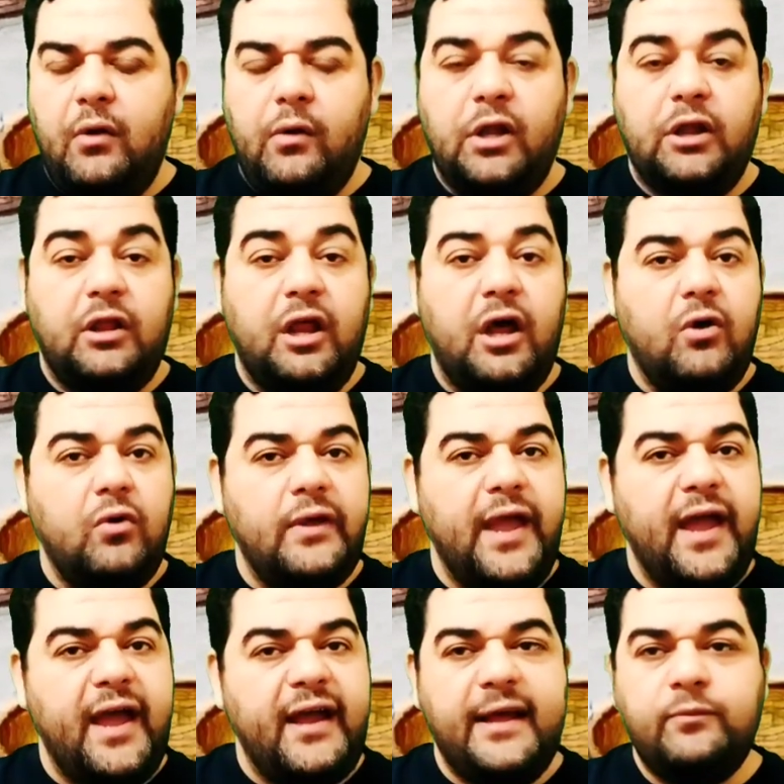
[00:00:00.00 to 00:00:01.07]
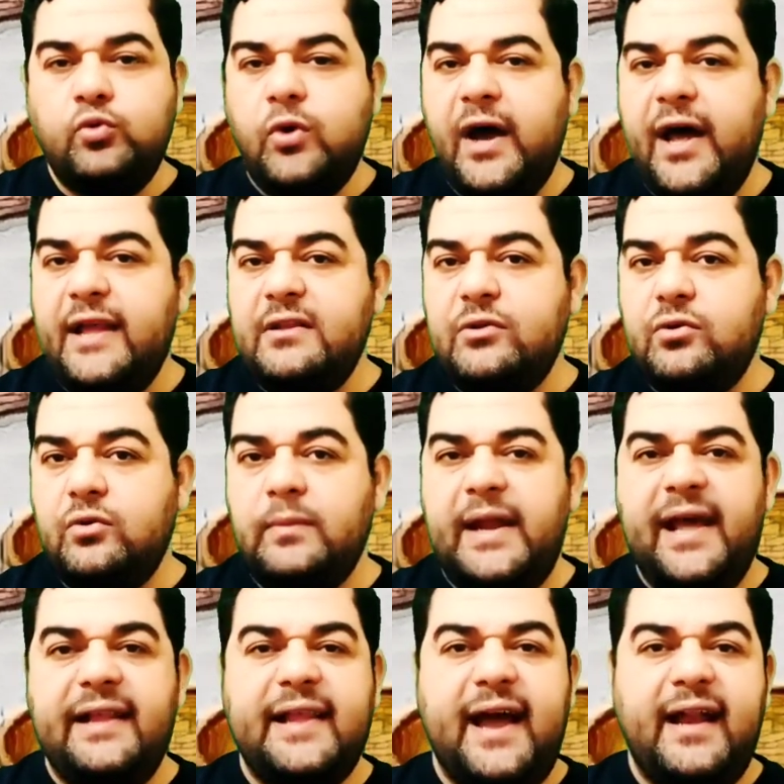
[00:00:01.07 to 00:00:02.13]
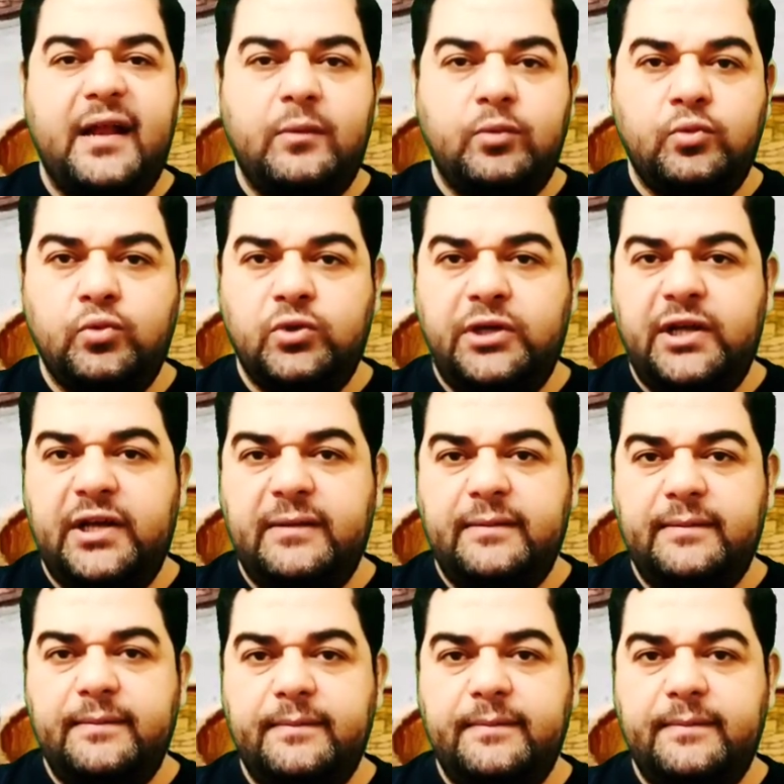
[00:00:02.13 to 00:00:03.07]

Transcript: والله يعلم وأنتم لا تعلمون